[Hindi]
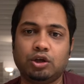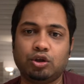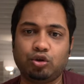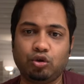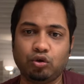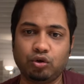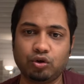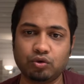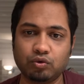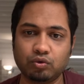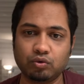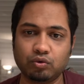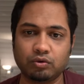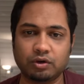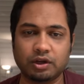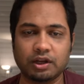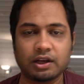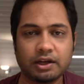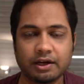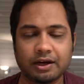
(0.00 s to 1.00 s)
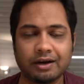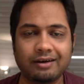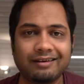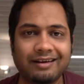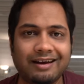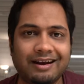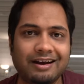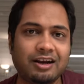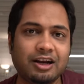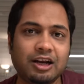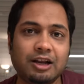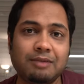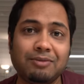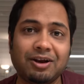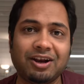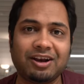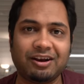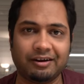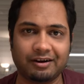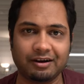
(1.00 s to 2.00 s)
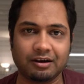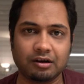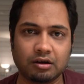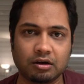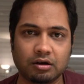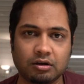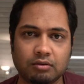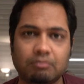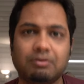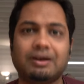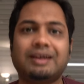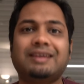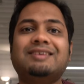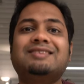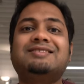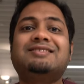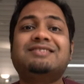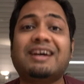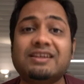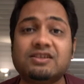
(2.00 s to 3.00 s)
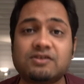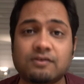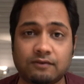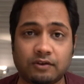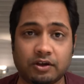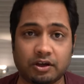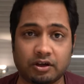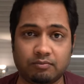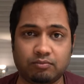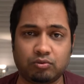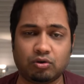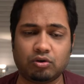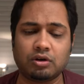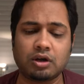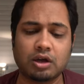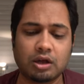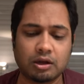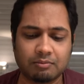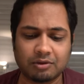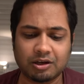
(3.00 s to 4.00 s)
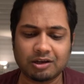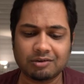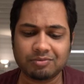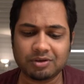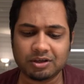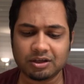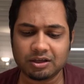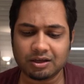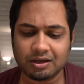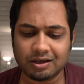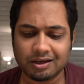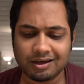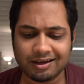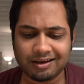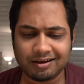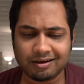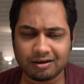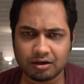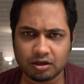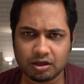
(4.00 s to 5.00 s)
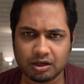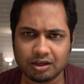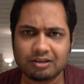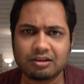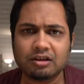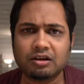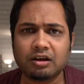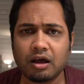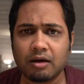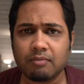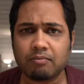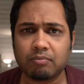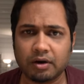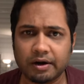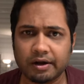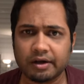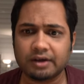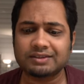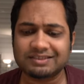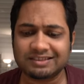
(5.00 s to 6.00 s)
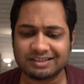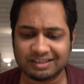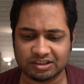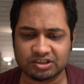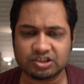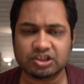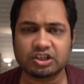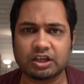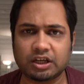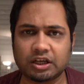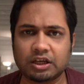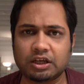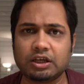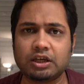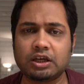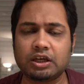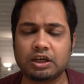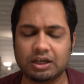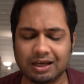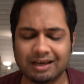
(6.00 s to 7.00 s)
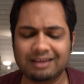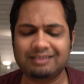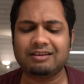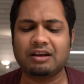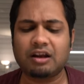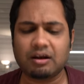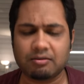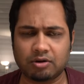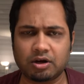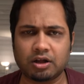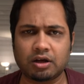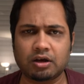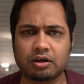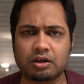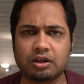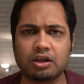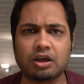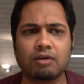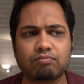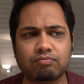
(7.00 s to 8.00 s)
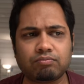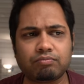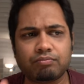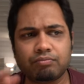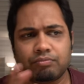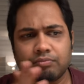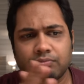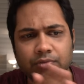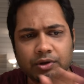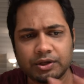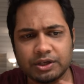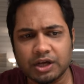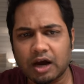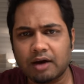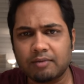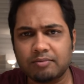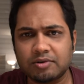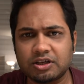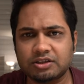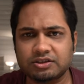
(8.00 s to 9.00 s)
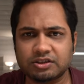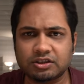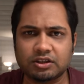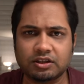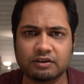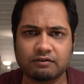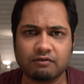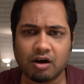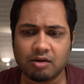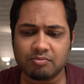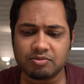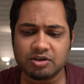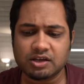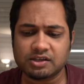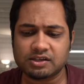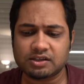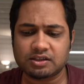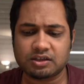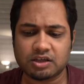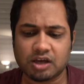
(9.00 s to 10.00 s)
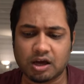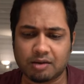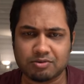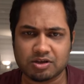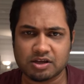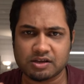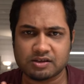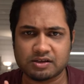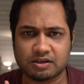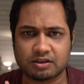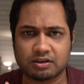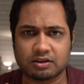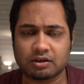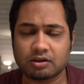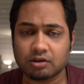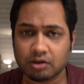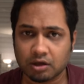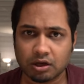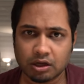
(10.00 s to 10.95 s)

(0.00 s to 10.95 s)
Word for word: तो यू रियली गेट इंटीमिडेटेड बाई द साइज़ ऑफ द एयरपोर्ट मतलब कि एक इतना बड़ा स्टेशन है इतना बड़ा कि आप यहाँ पे जा सकते हैं वहाँ पे जा सकते हैं यहाँ पे जा सकते हैं